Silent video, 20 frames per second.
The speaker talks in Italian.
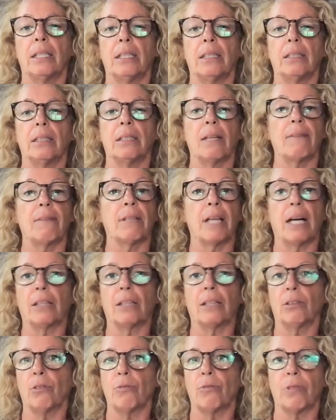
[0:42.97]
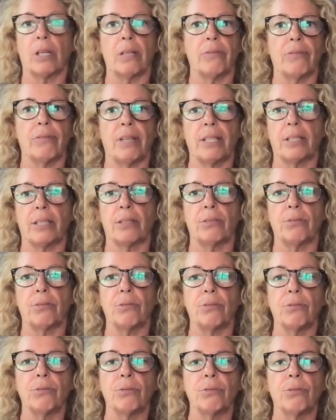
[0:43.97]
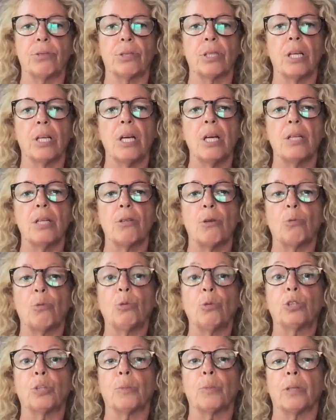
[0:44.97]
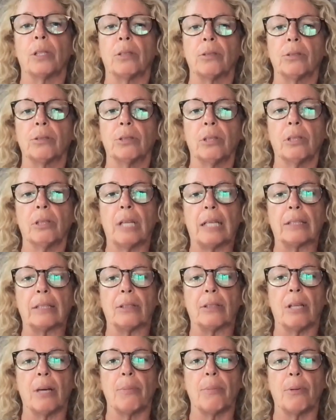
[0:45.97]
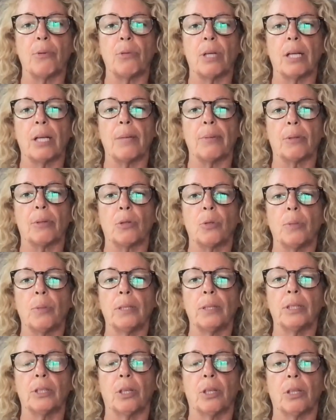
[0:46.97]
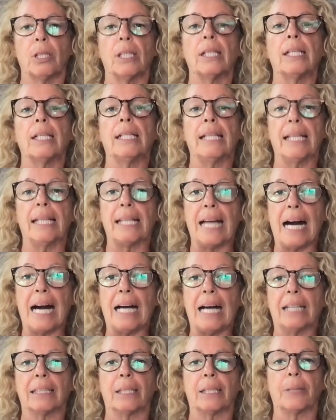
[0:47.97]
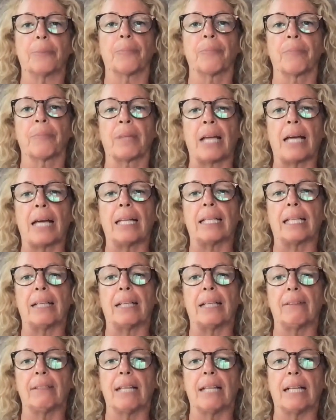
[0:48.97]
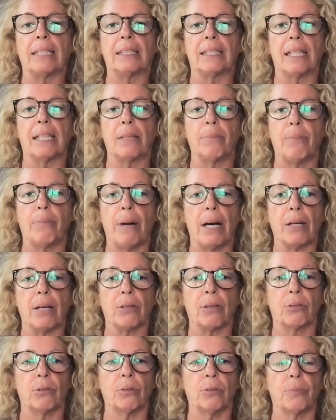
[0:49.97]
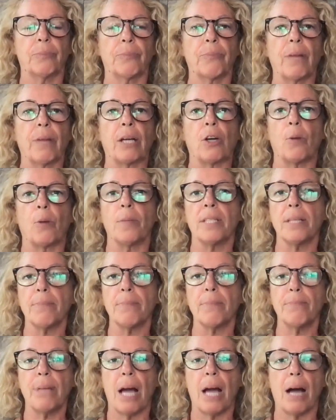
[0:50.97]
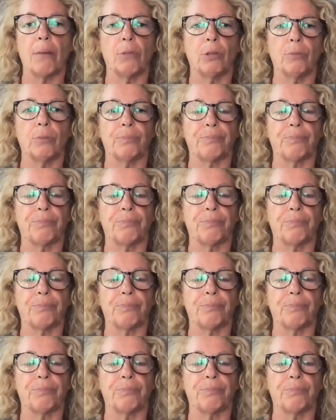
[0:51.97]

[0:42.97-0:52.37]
navigando fra fake news, non ultimo nel nostro caso le paure e le preoccupazioni legate alla gravidanza e al parto. E come sappiamo,